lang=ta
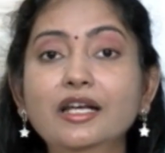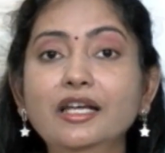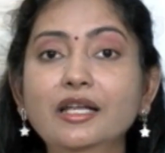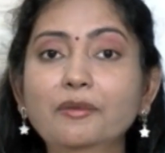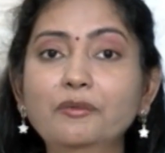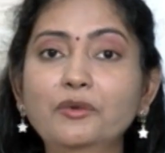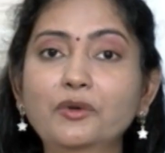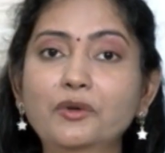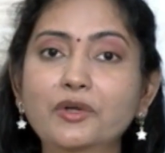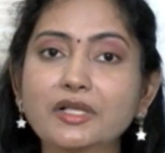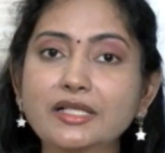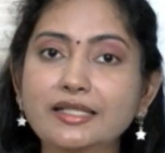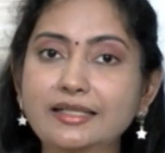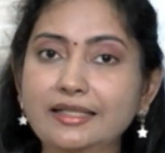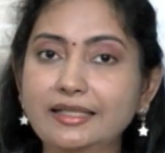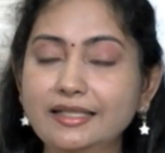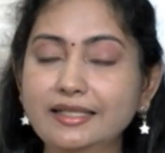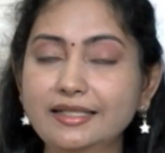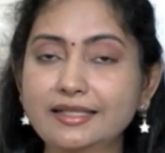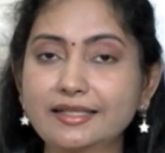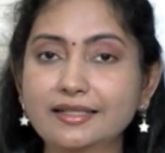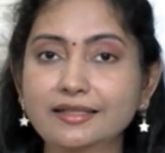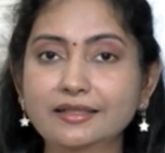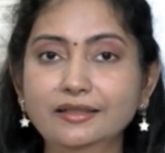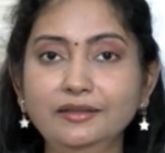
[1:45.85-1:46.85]
நம்மளோட
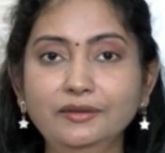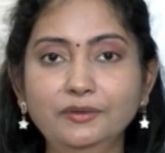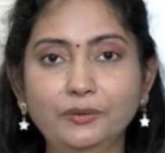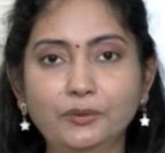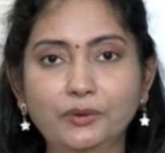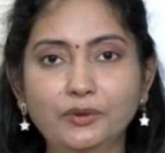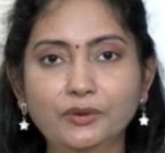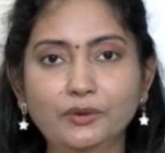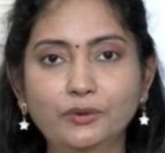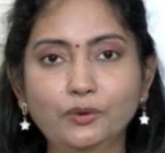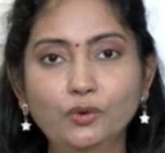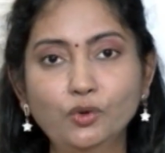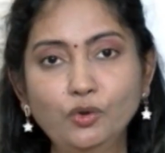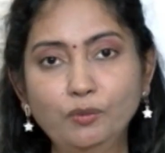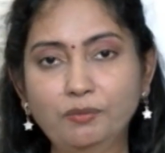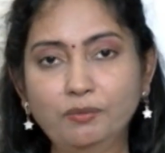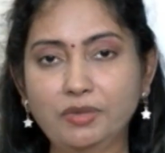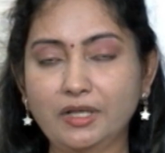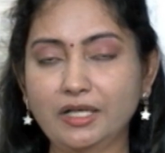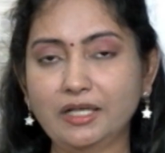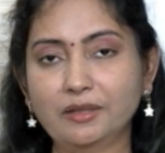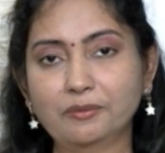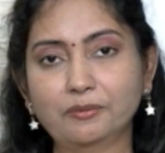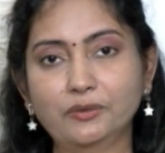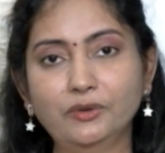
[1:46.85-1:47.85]
ஸ்கில்ஸை ஒரு
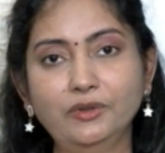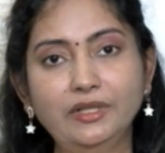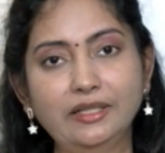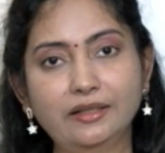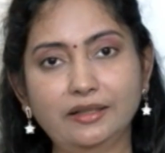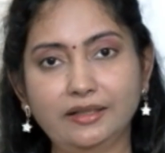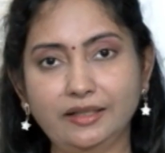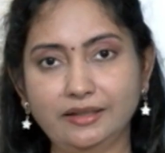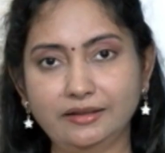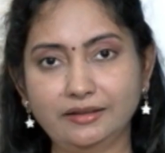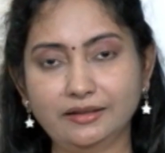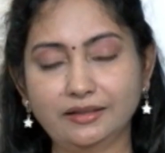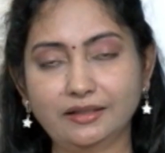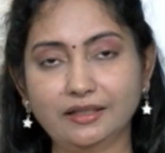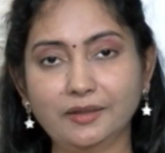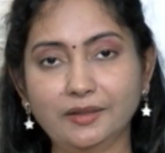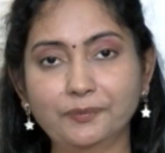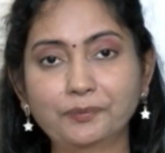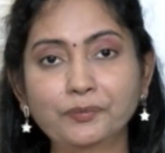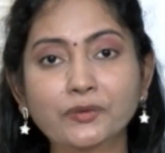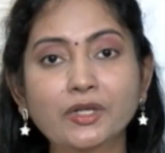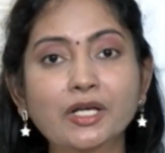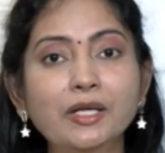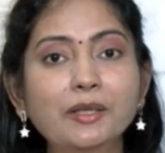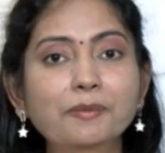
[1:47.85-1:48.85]
குரூப்பாக நம்ம
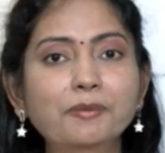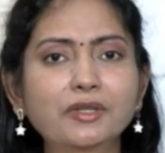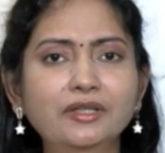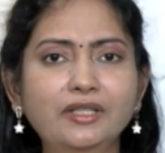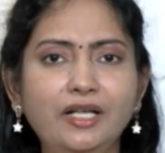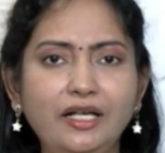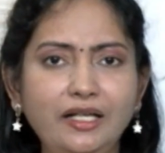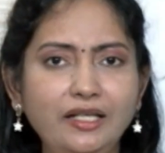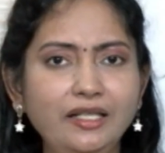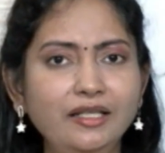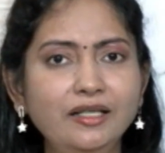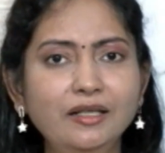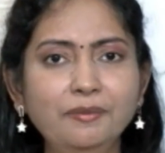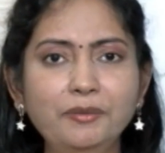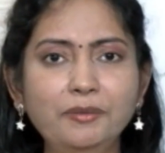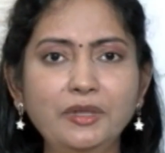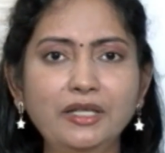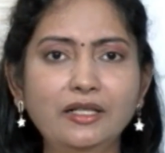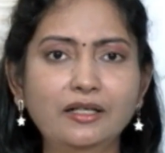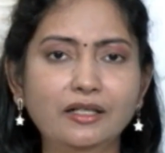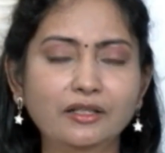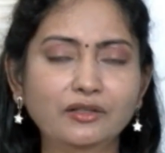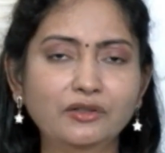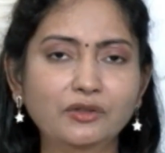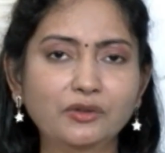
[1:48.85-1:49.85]
கற்றுக்கலாம் இப்போ தனியாக
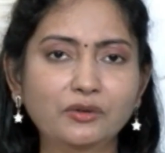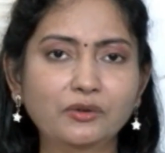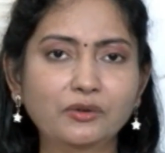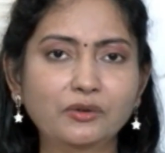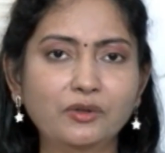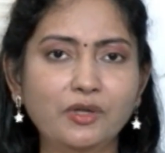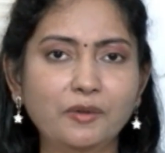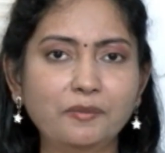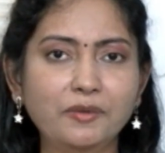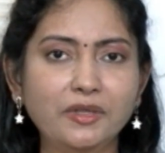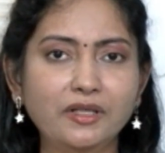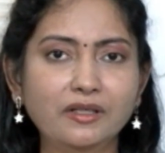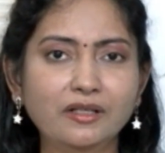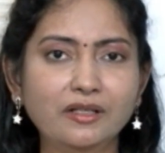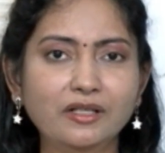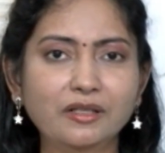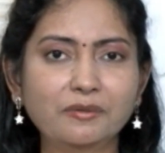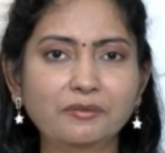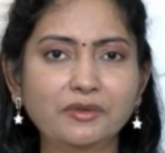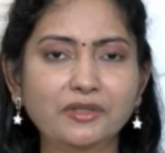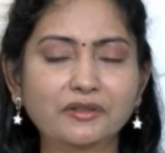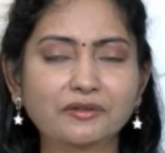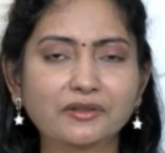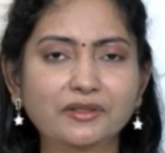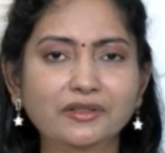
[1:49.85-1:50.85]
போய் கற்றுக்கணும் அப்படின்னா
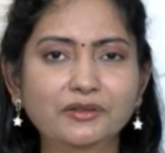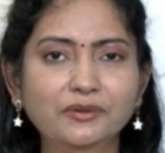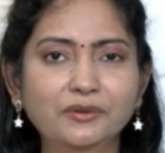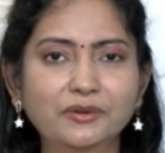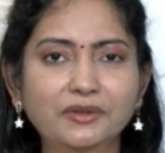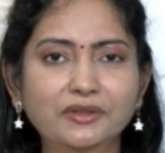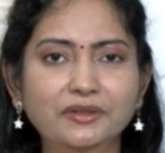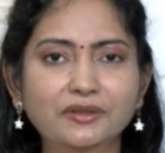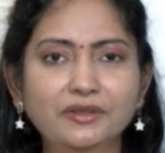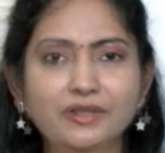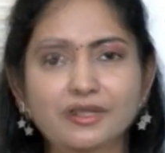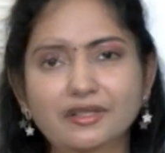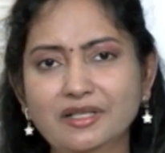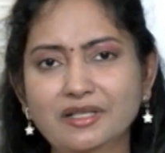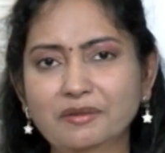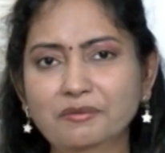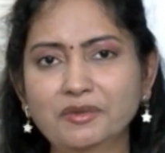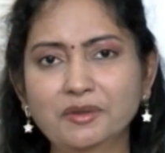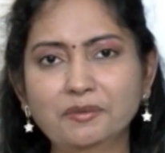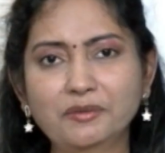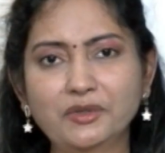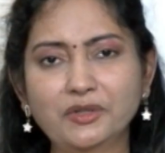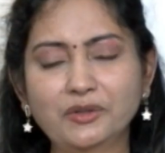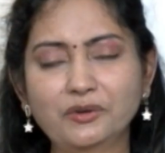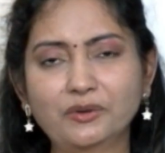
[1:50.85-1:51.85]
நம்மளுக்கு வந்து ஒரு
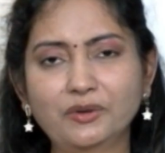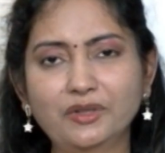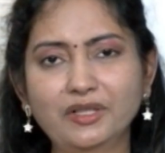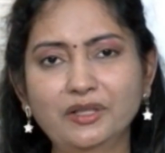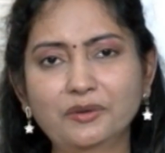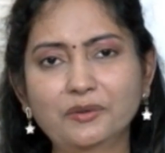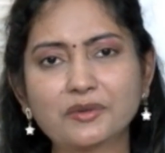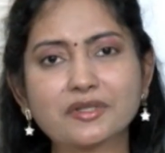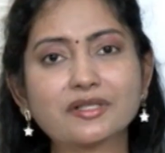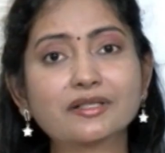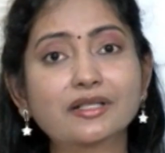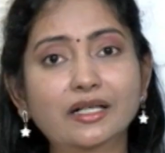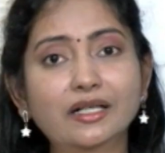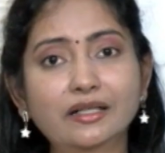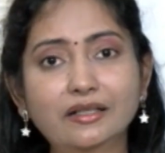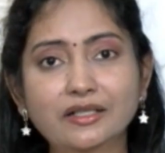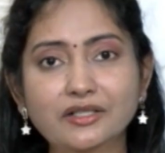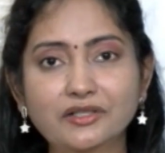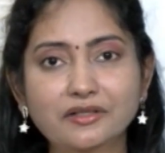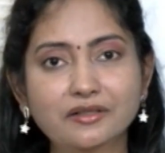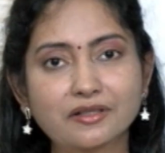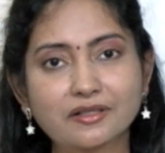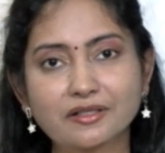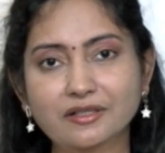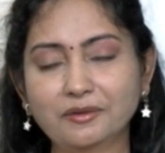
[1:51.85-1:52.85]
சிரமம் இருக்கும் இல்லையா ஒரு
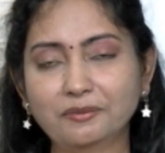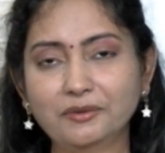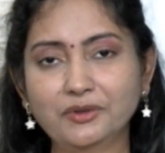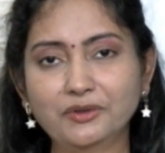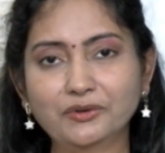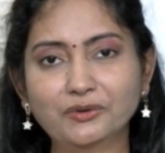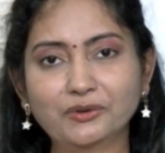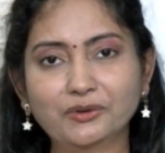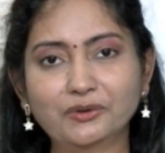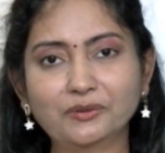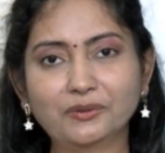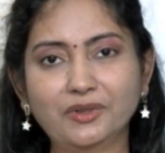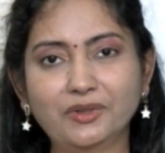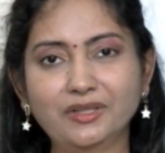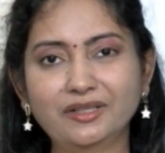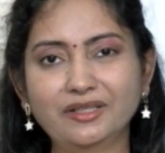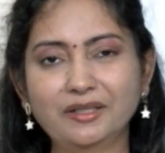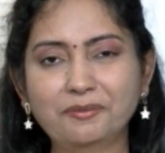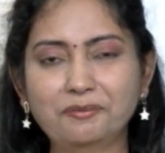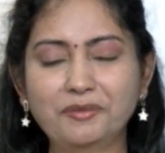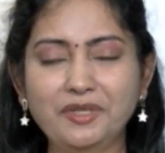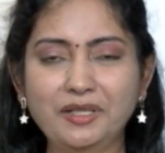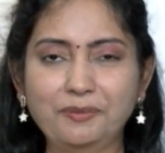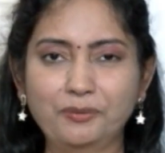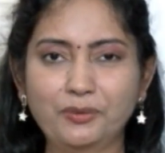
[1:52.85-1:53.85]
ஸ்லகிஷ்னஸ் அப்படின்னு சொல்லுவோம் அது
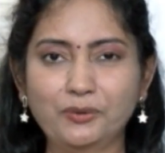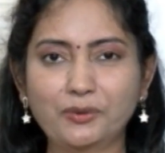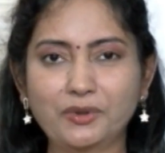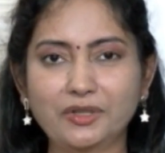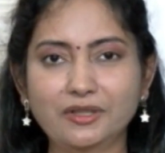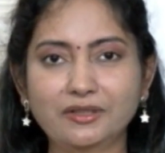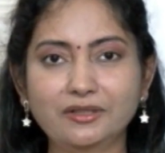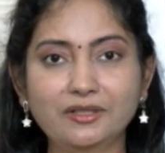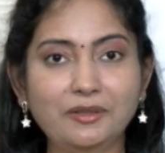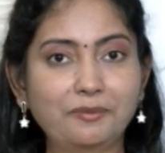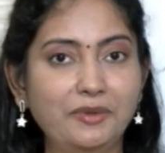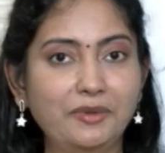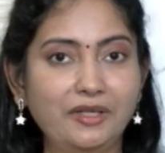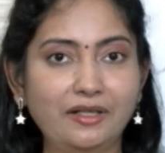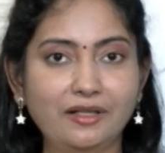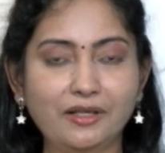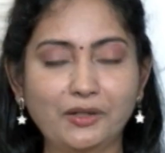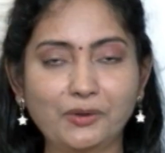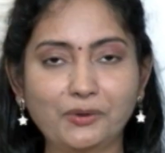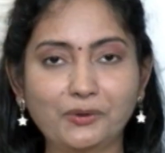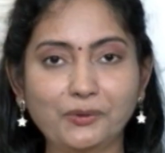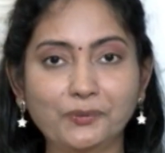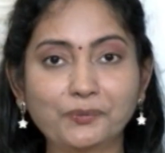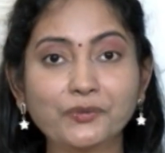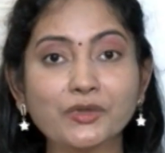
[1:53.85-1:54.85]
எப்படி போகிறது
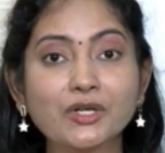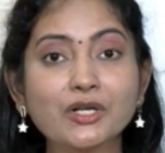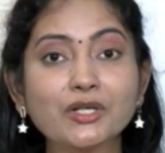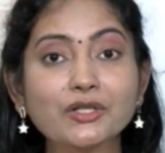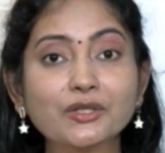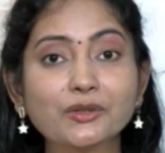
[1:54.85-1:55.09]
அப்படின்லாம் இருக்கும்